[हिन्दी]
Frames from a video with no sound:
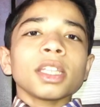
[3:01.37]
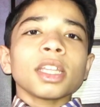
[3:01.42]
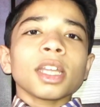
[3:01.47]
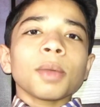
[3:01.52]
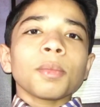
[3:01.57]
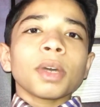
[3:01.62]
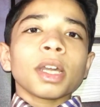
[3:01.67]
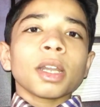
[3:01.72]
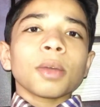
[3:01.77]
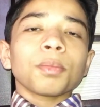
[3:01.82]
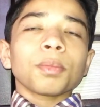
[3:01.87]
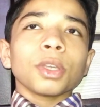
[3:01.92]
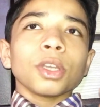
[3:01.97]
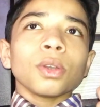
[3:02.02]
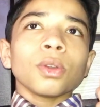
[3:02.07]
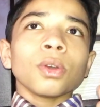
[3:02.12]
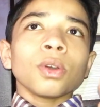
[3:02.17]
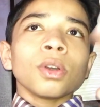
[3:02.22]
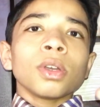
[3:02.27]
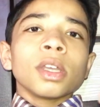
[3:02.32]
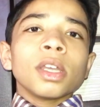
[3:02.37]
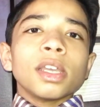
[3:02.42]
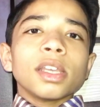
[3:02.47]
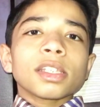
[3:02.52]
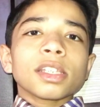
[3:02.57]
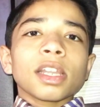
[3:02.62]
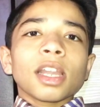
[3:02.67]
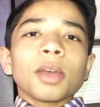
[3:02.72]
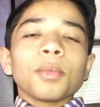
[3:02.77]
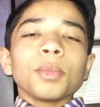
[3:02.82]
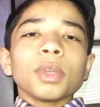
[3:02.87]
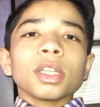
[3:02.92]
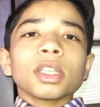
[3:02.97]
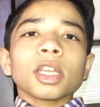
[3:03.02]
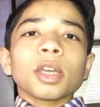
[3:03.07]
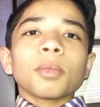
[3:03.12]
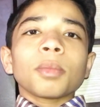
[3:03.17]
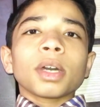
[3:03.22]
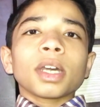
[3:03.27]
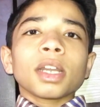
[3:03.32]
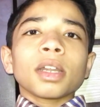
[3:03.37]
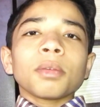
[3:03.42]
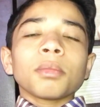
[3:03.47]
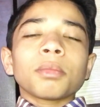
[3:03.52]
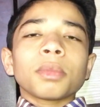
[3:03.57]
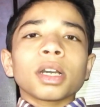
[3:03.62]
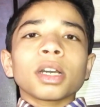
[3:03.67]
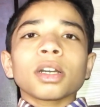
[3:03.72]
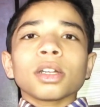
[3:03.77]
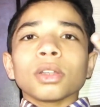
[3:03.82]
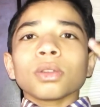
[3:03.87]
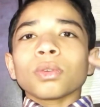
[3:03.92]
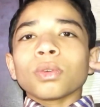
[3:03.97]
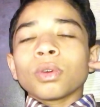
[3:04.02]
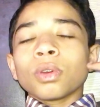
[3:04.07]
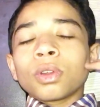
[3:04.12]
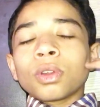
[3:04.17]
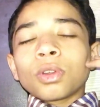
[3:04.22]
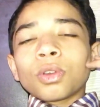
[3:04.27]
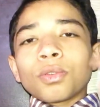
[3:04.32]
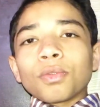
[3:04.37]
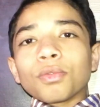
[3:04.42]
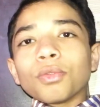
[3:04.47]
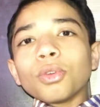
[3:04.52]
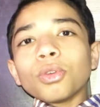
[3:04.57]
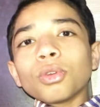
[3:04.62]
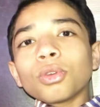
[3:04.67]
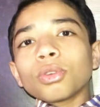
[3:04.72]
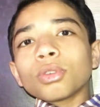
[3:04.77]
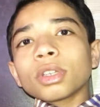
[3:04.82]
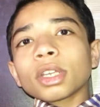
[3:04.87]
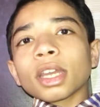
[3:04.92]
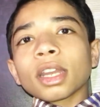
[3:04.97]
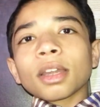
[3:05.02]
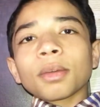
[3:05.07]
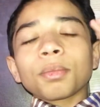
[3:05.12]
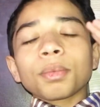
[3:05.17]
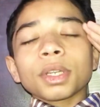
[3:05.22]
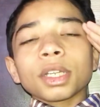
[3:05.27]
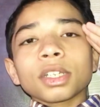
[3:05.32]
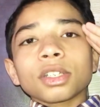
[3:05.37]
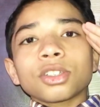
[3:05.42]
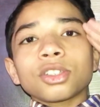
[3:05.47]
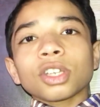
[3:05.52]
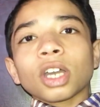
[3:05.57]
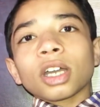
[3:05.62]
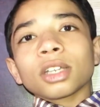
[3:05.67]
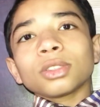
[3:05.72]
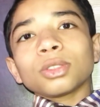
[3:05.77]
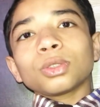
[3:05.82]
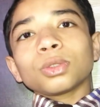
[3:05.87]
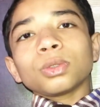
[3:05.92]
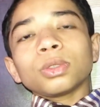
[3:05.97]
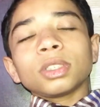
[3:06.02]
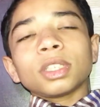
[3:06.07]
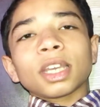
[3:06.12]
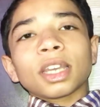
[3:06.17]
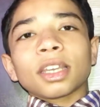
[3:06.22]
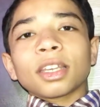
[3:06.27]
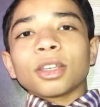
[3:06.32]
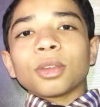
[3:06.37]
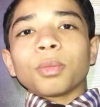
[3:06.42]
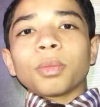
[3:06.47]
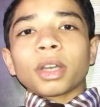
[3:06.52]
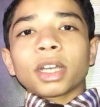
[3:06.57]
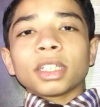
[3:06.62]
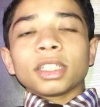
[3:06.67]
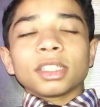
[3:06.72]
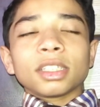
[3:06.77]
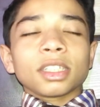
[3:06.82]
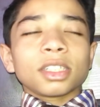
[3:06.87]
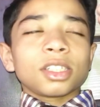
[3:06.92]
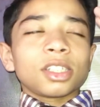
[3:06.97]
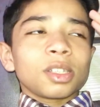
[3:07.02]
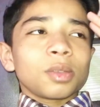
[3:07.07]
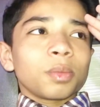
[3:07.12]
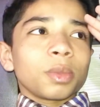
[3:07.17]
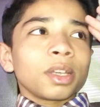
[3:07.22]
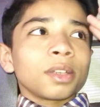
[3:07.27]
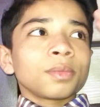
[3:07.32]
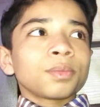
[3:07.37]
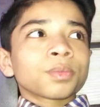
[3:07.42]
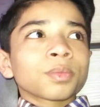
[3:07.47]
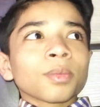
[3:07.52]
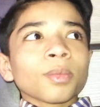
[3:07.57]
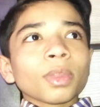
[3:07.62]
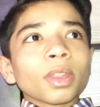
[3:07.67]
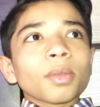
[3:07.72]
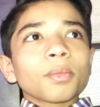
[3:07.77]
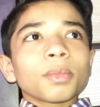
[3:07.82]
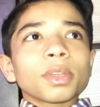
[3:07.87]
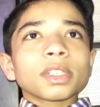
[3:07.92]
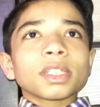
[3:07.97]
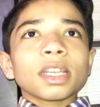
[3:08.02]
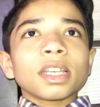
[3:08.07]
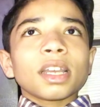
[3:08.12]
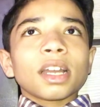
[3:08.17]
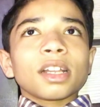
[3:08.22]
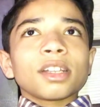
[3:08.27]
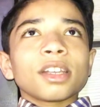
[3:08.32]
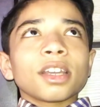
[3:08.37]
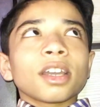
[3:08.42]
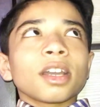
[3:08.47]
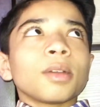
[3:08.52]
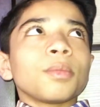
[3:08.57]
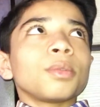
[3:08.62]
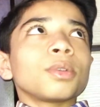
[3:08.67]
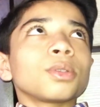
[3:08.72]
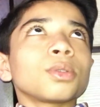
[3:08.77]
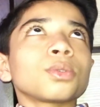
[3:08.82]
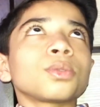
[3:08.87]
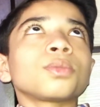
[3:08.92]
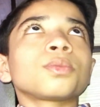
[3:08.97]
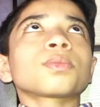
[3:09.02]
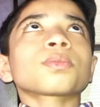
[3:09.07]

है हमारा पीर को इस्लामियत है हमारा मंगल को वो हो जाए ना फिर जान छूट जाएगी भाई सच्ची में मज़ा ही आ जाएगा फिर तो